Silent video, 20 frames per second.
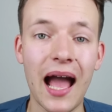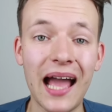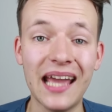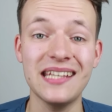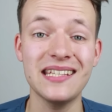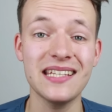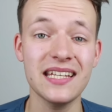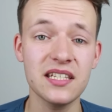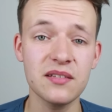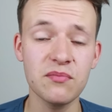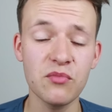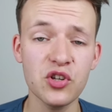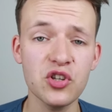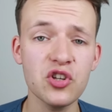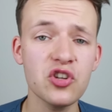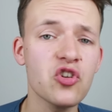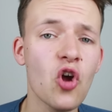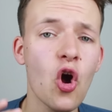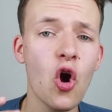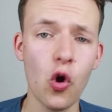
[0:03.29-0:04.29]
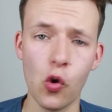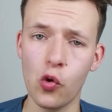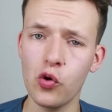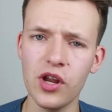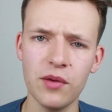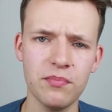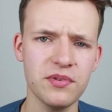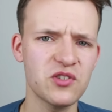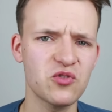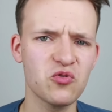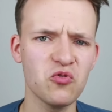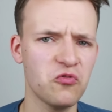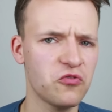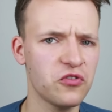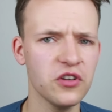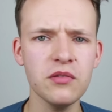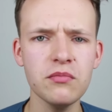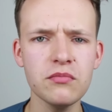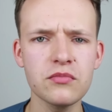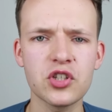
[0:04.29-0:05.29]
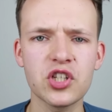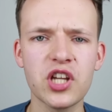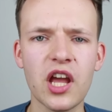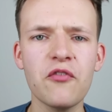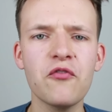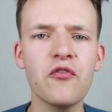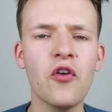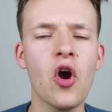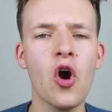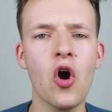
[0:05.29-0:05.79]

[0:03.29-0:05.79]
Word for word: einsetzen möchtest oder bist du Firmenchef